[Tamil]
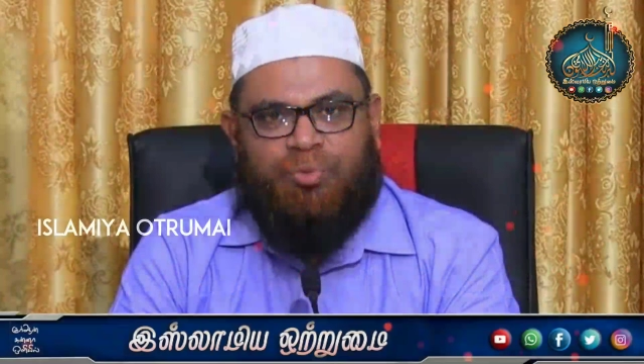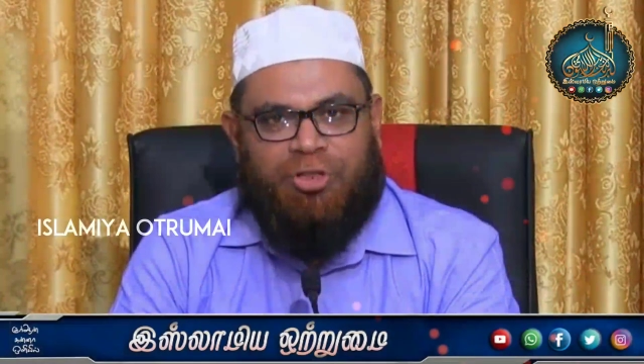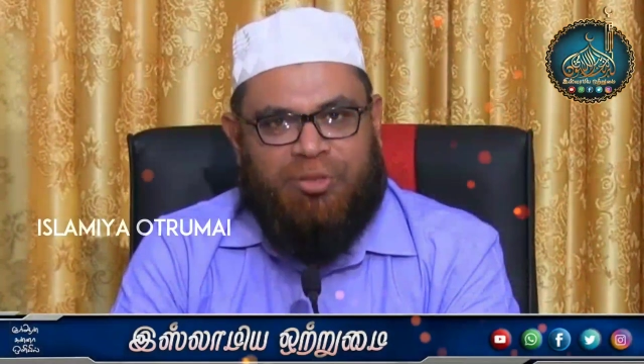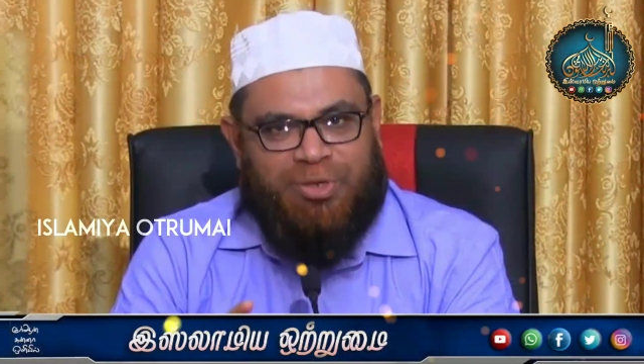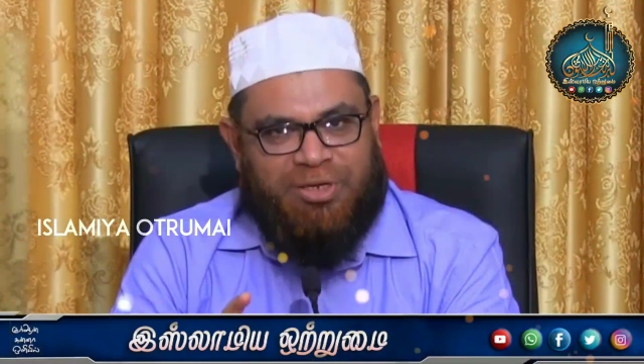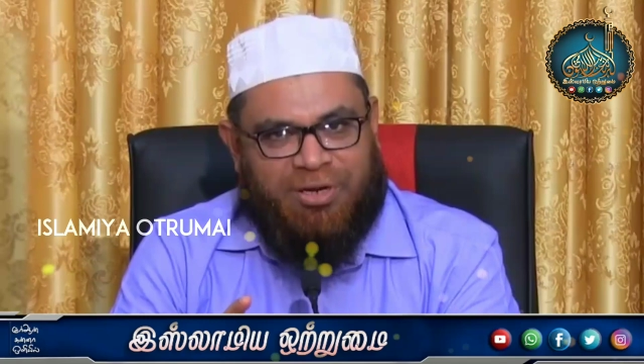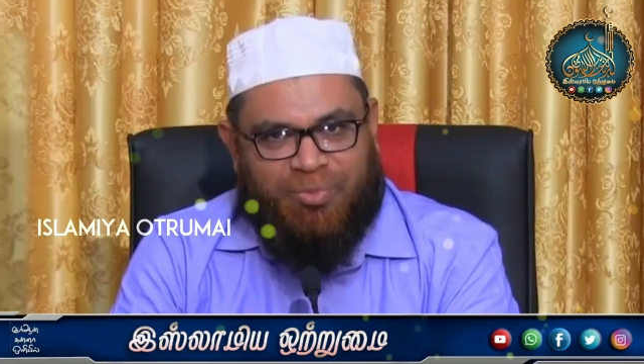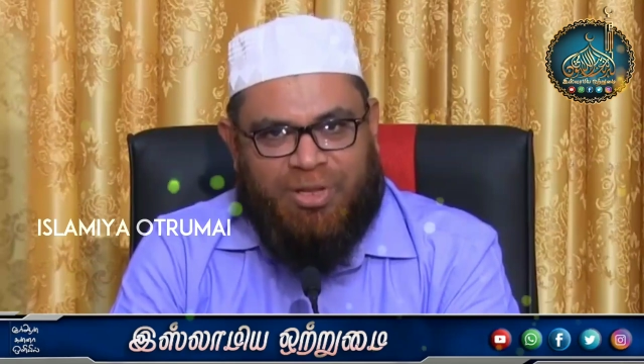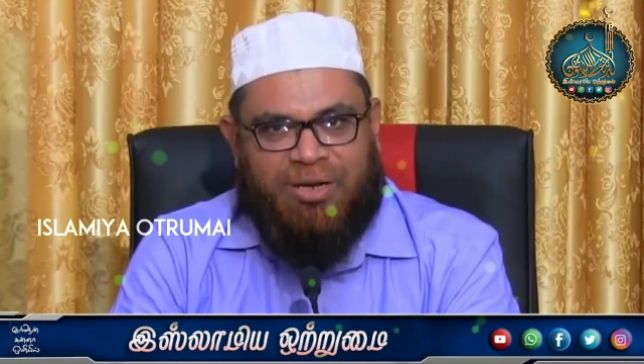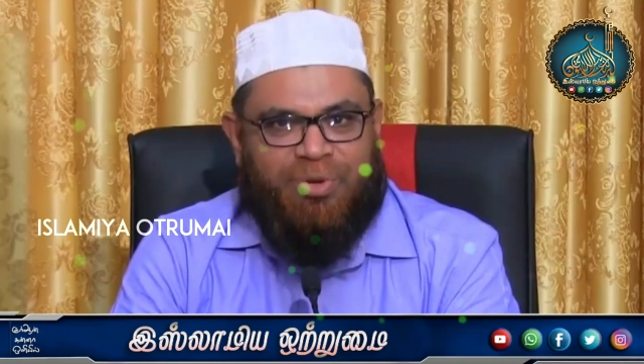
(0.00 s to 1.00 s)
புனிதமிகு
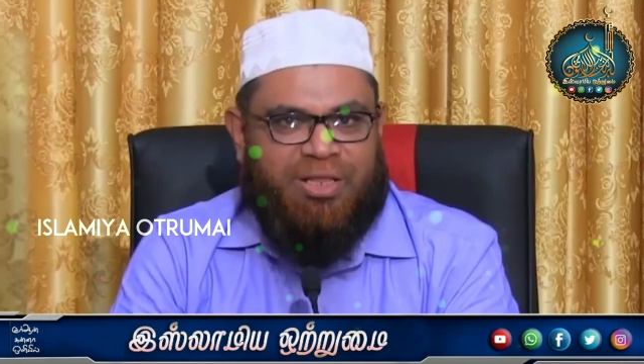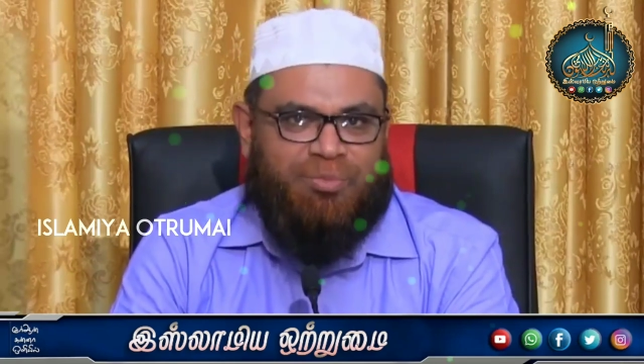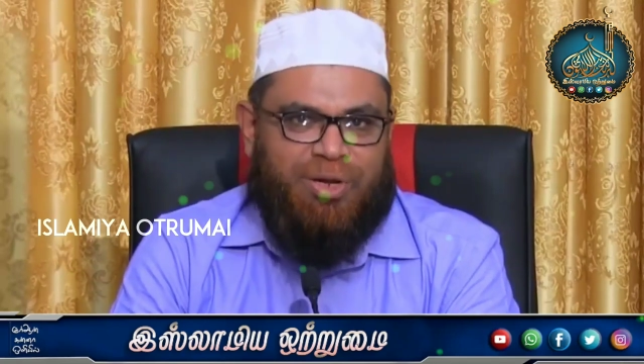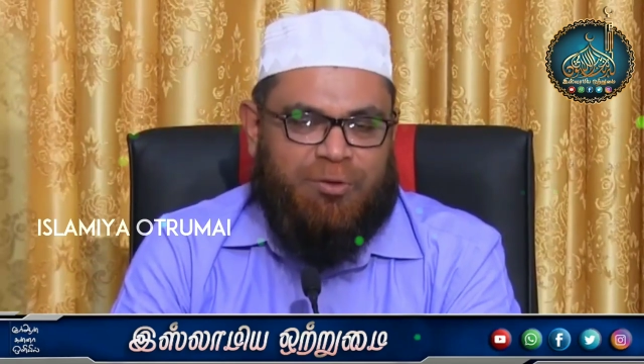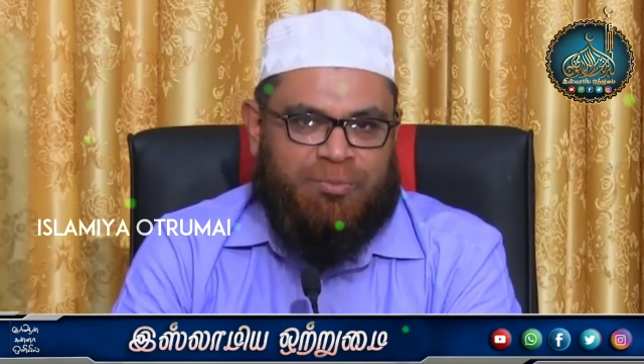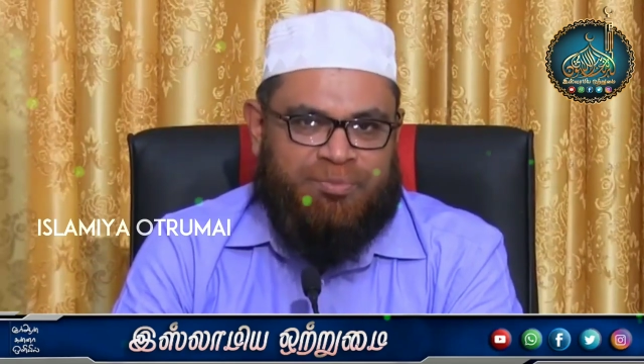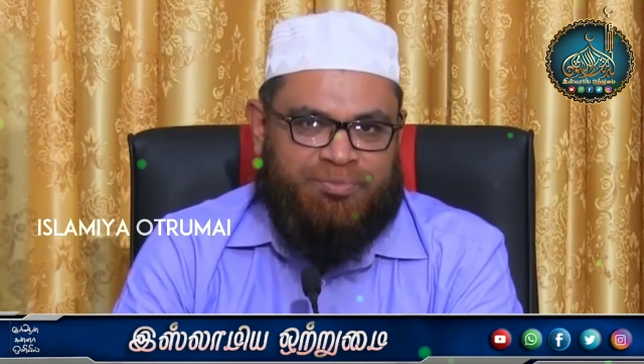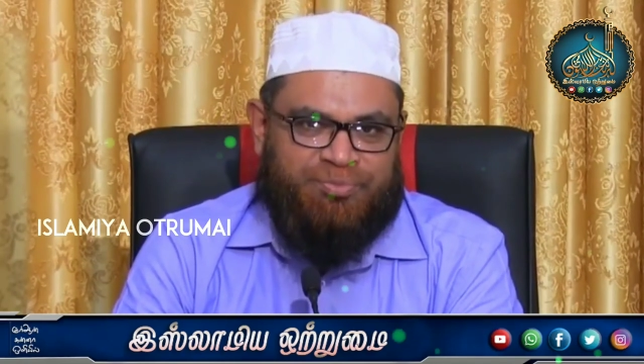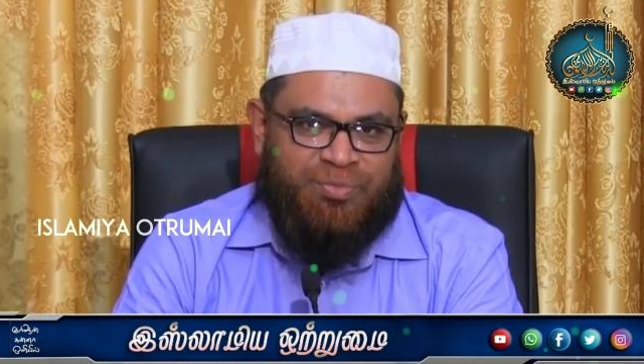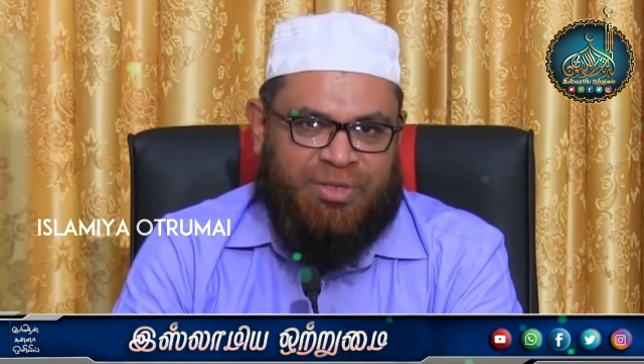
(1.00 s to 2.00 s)
ரமலான் மாதமாகும்
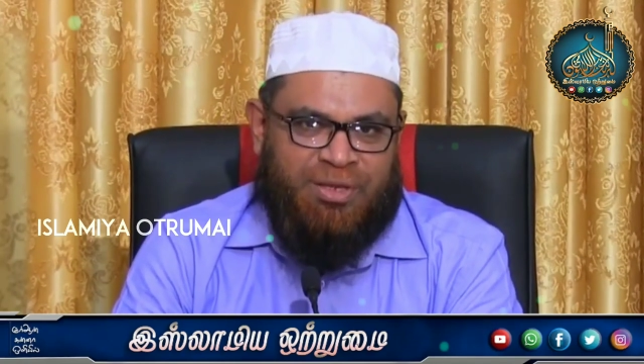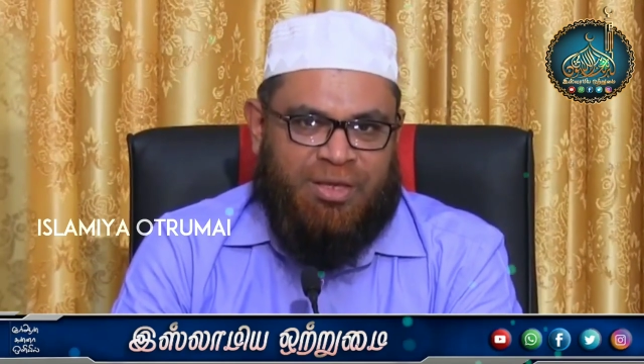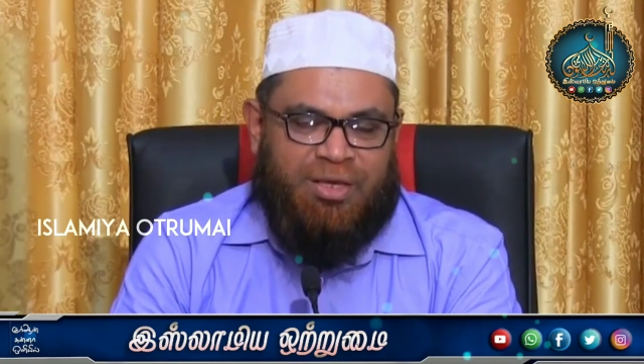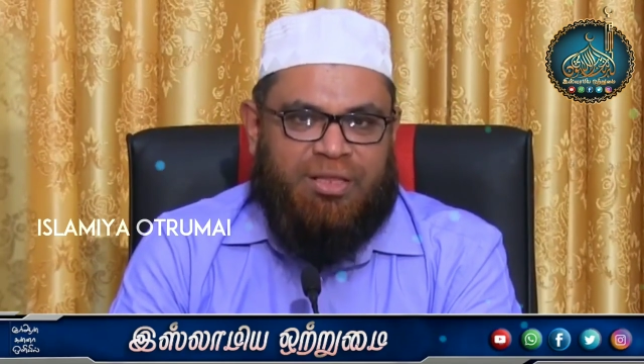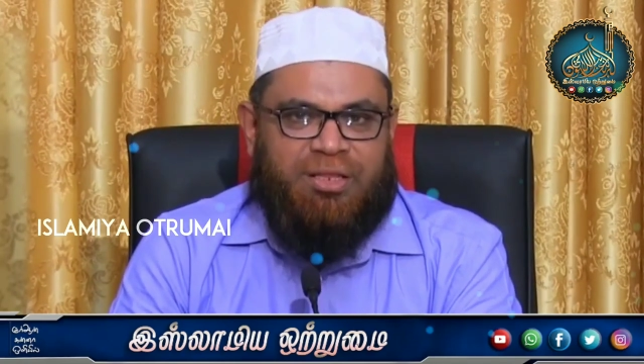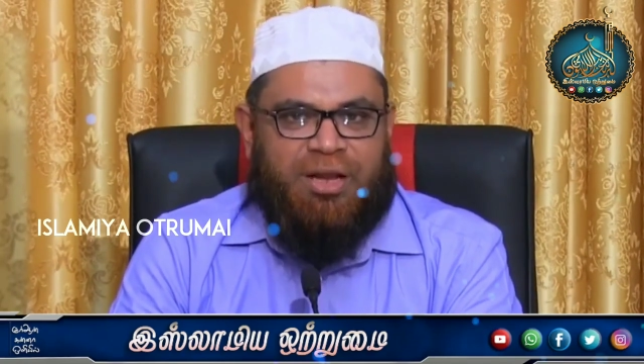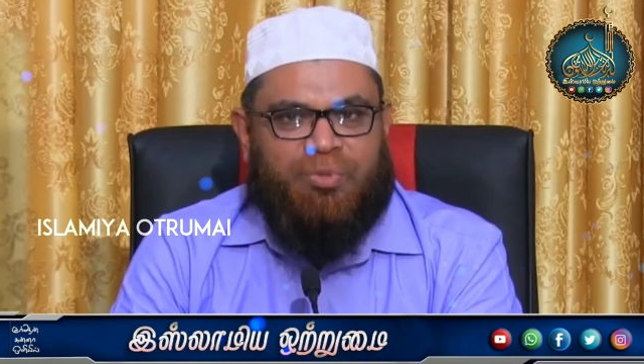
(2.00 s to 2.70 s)
இந்த